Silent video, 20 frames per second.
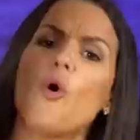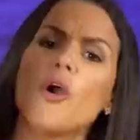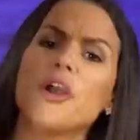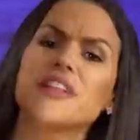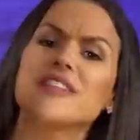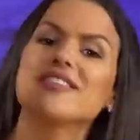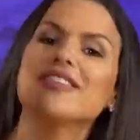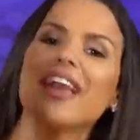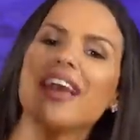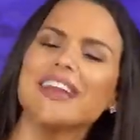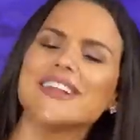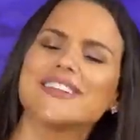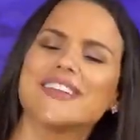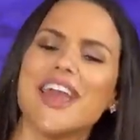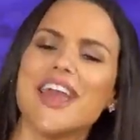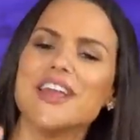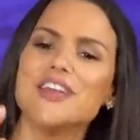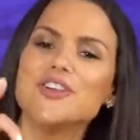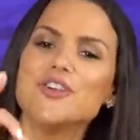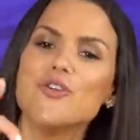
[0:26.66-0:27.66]

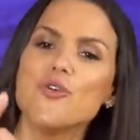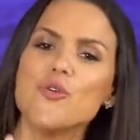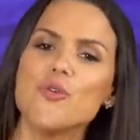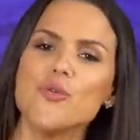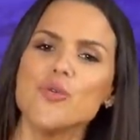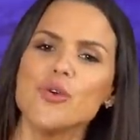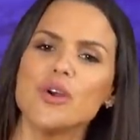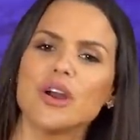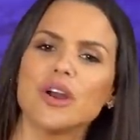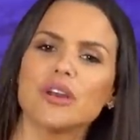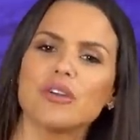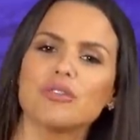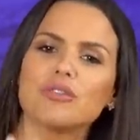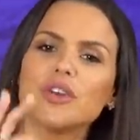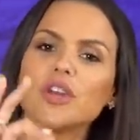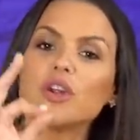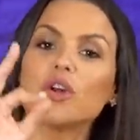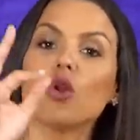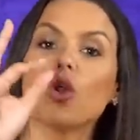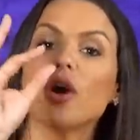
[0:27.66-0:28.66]

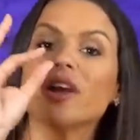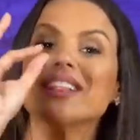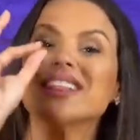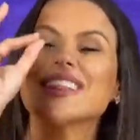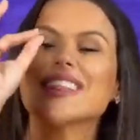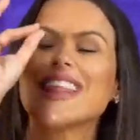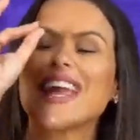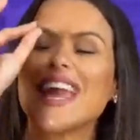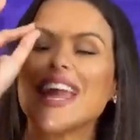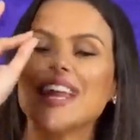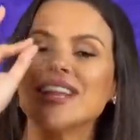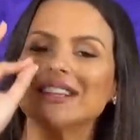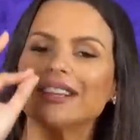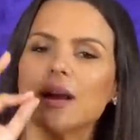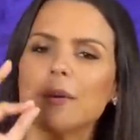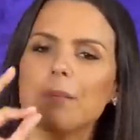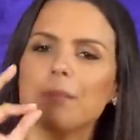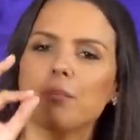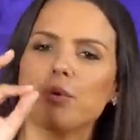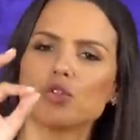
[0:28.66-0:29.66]

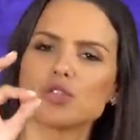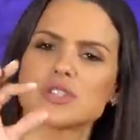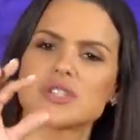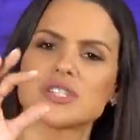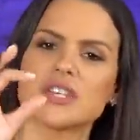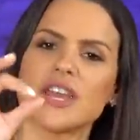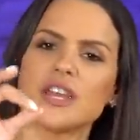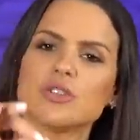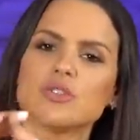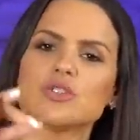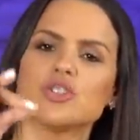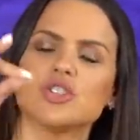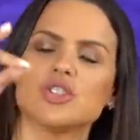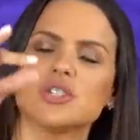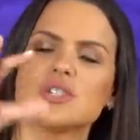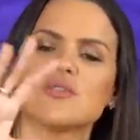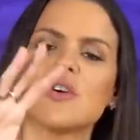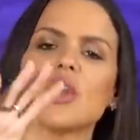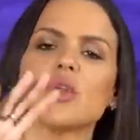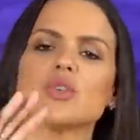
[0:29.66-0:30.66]
81,80% de
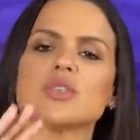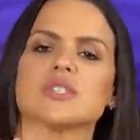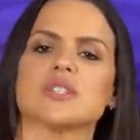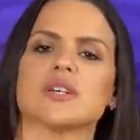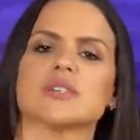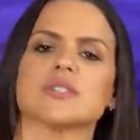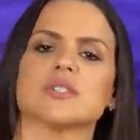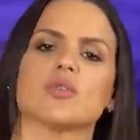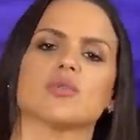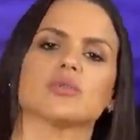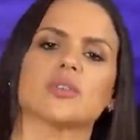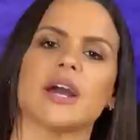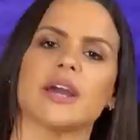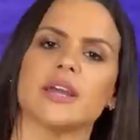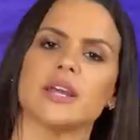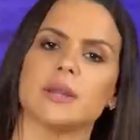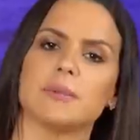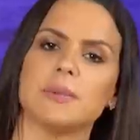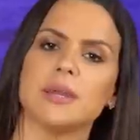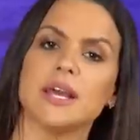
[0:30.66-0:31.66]
desvalorização da
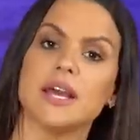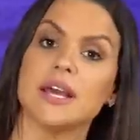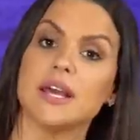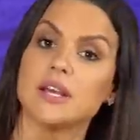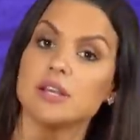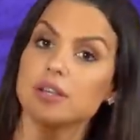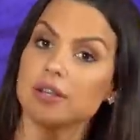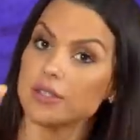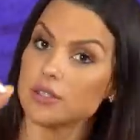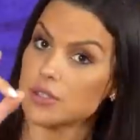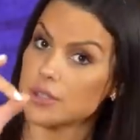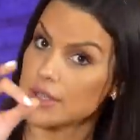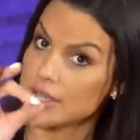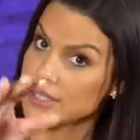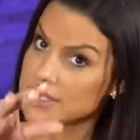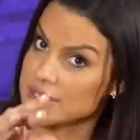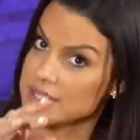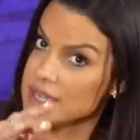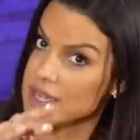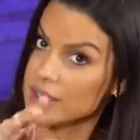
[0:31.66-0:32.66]
IRB
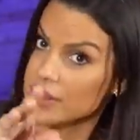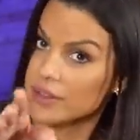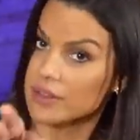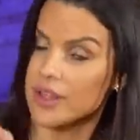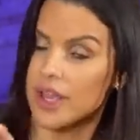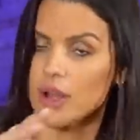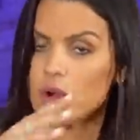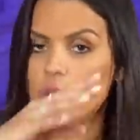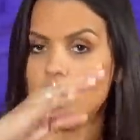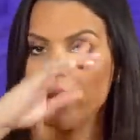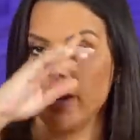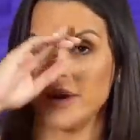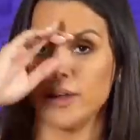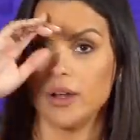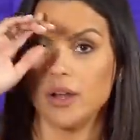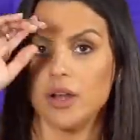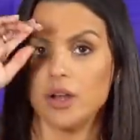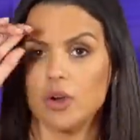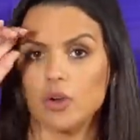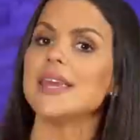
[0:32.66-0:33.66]
esse ano até agora.
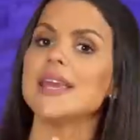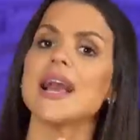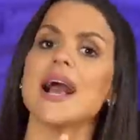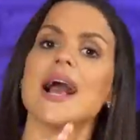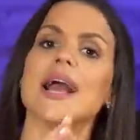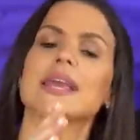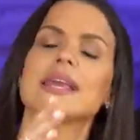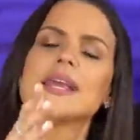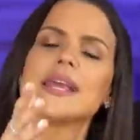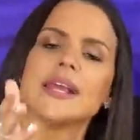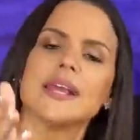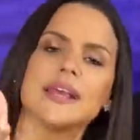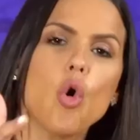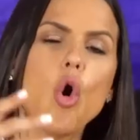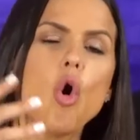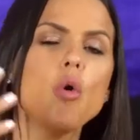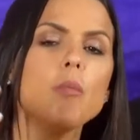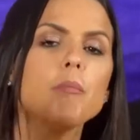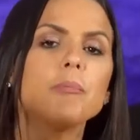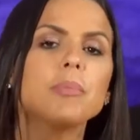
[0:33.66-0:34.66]
E aí,
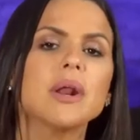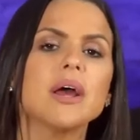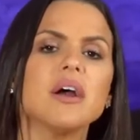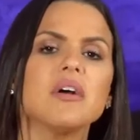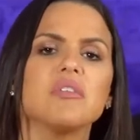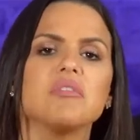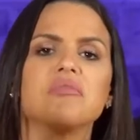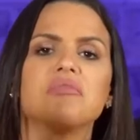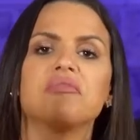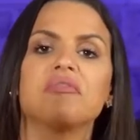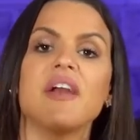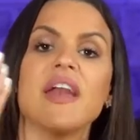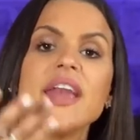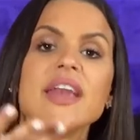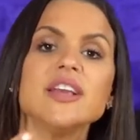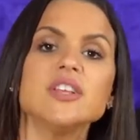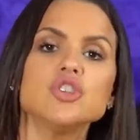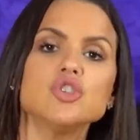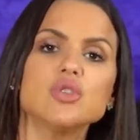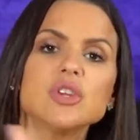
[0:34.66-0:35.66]
compra,
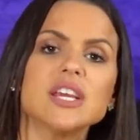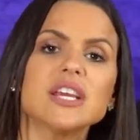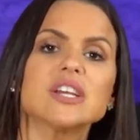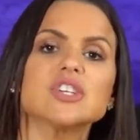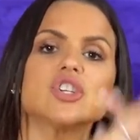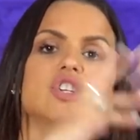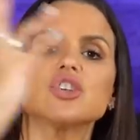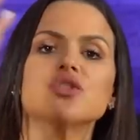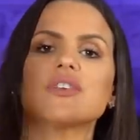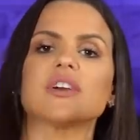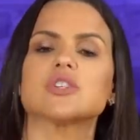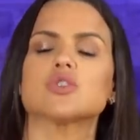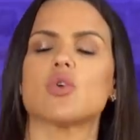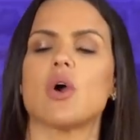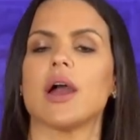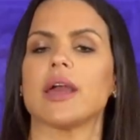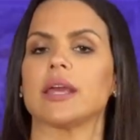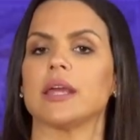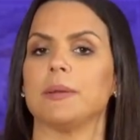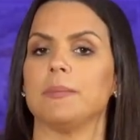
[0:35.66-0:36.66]
vende, o que, que a gente faz
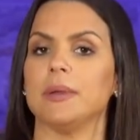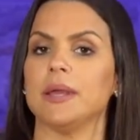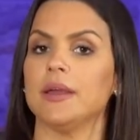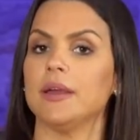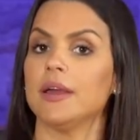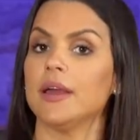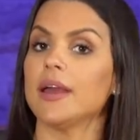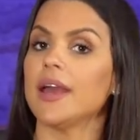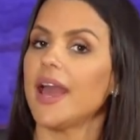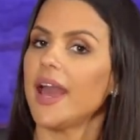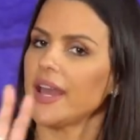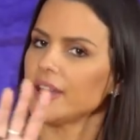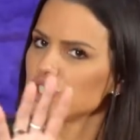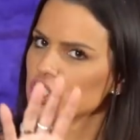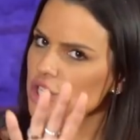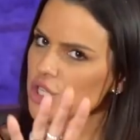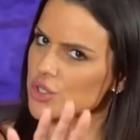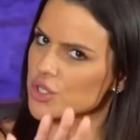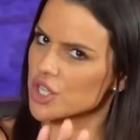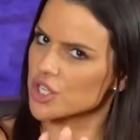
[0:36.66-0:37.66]
com a IRB? É
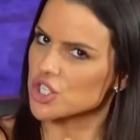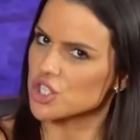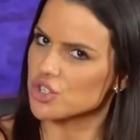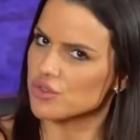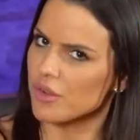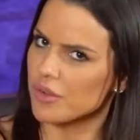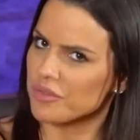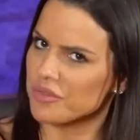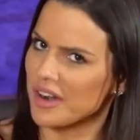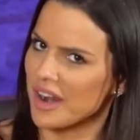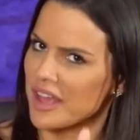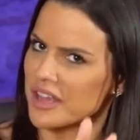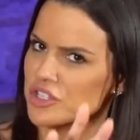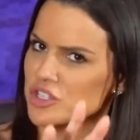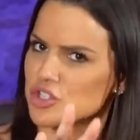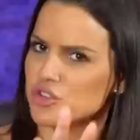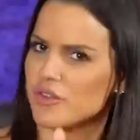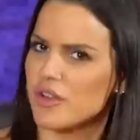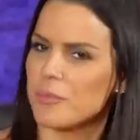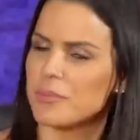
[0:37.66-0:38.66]
disso que a gente veio falar e a
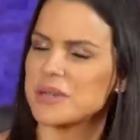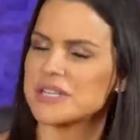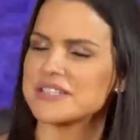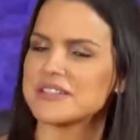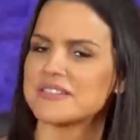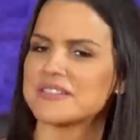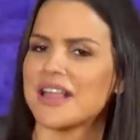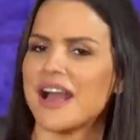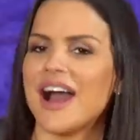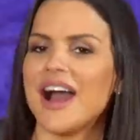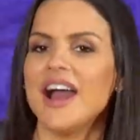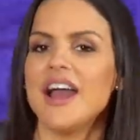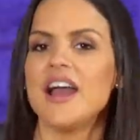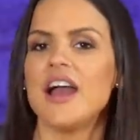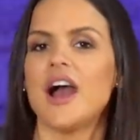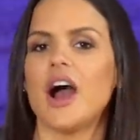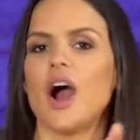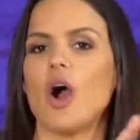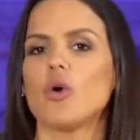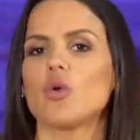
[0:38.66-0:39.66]
gente veio apresentar
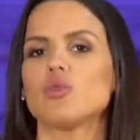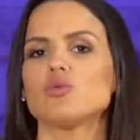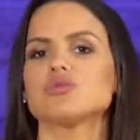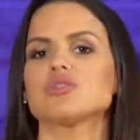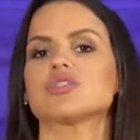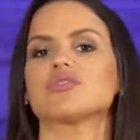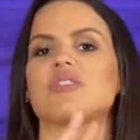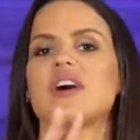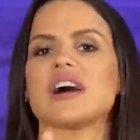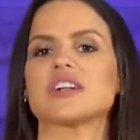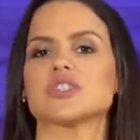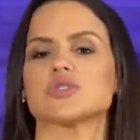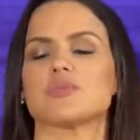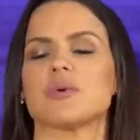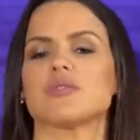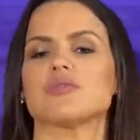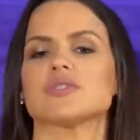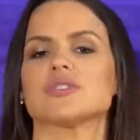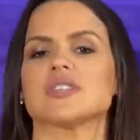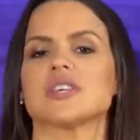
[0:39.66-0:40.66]
alguns fatos
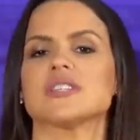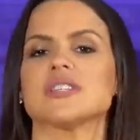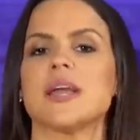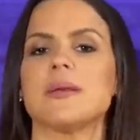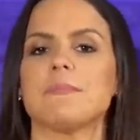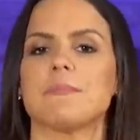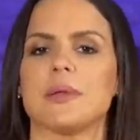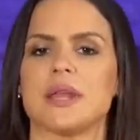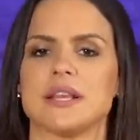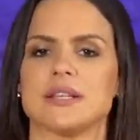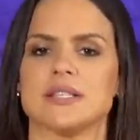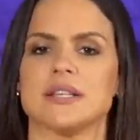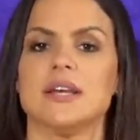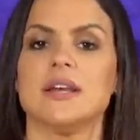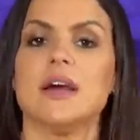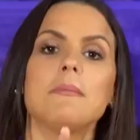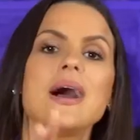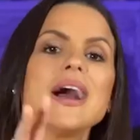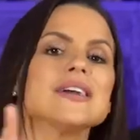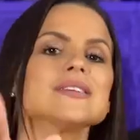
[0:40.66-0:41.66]
para vocês da empresa.
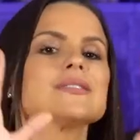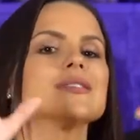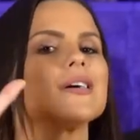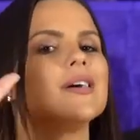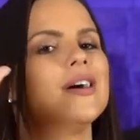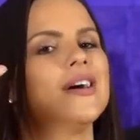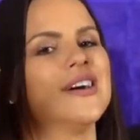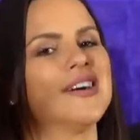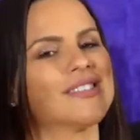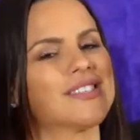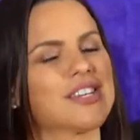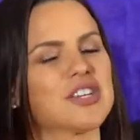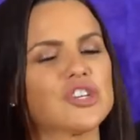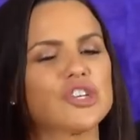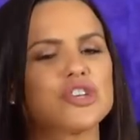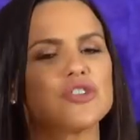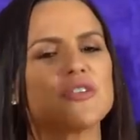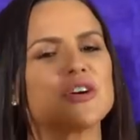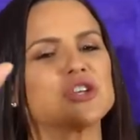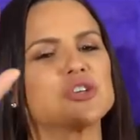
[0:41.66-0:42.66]
Mas antes, a
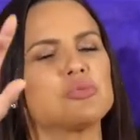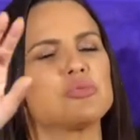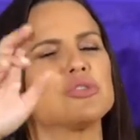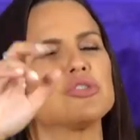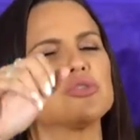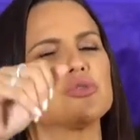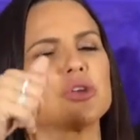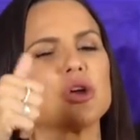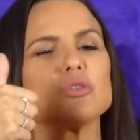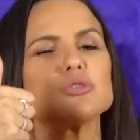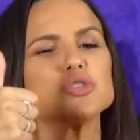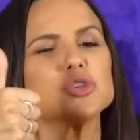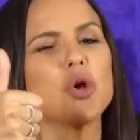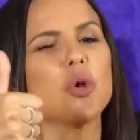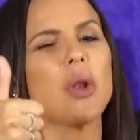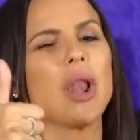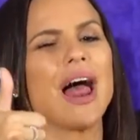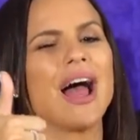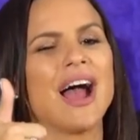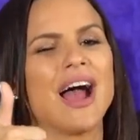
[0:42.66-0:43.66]
gente vai te pedir o quê? O
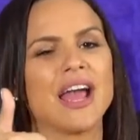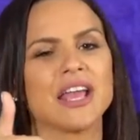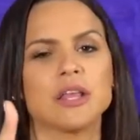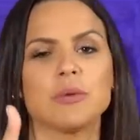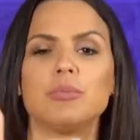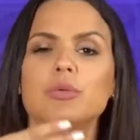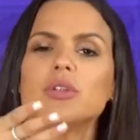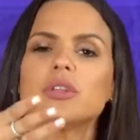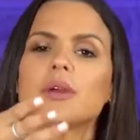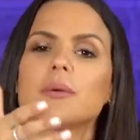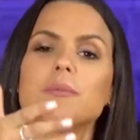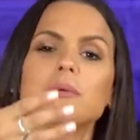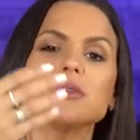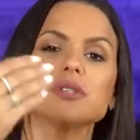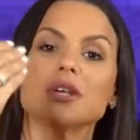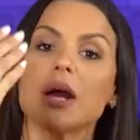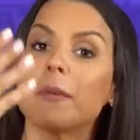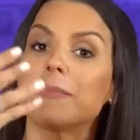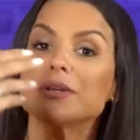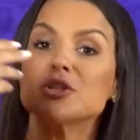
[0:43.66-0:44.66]
seu like. Por quê?
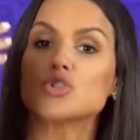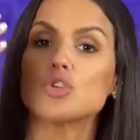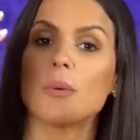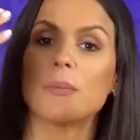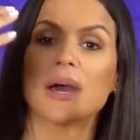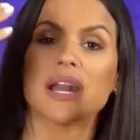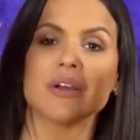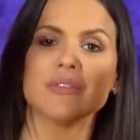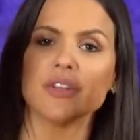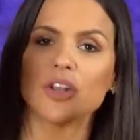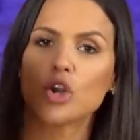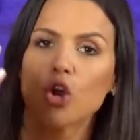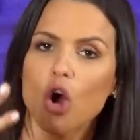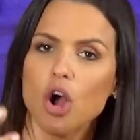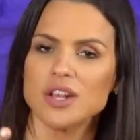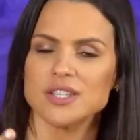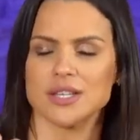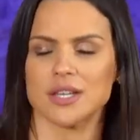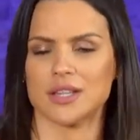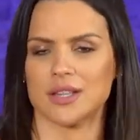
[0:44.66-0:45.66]
Porque você é uma pessoa
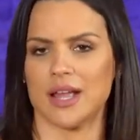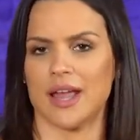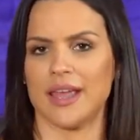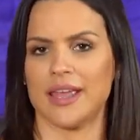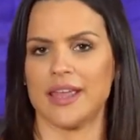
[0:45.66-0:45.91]
maravilhosa que tá